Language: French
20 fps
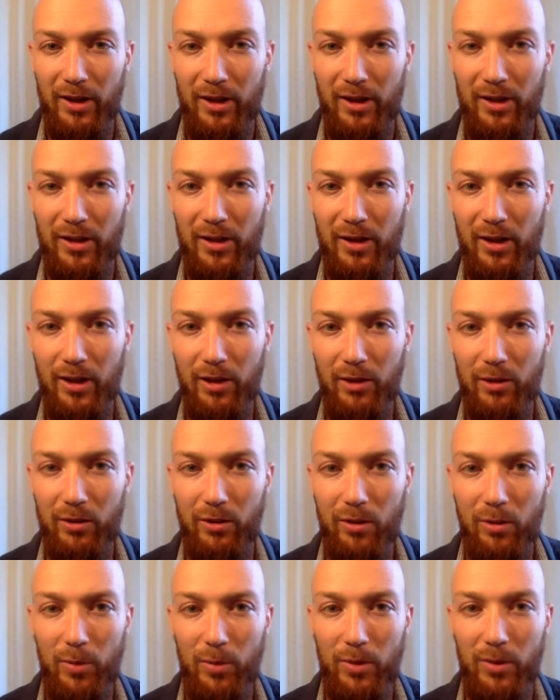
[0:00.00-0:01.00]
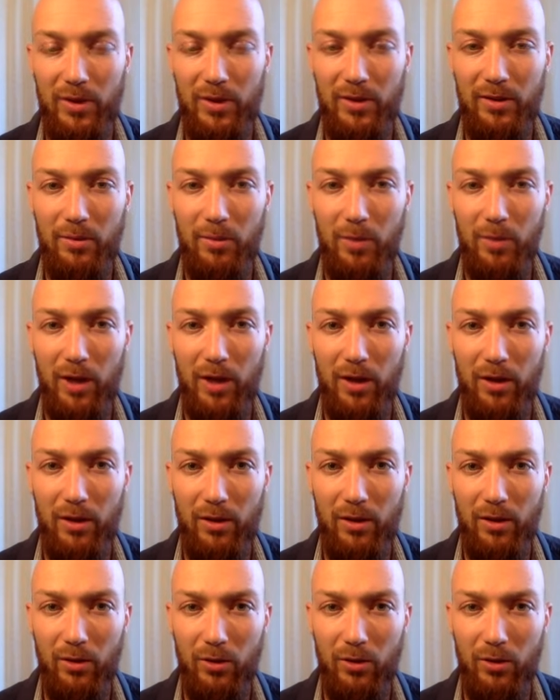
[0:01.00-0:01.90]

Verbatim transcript: qui est une petite marque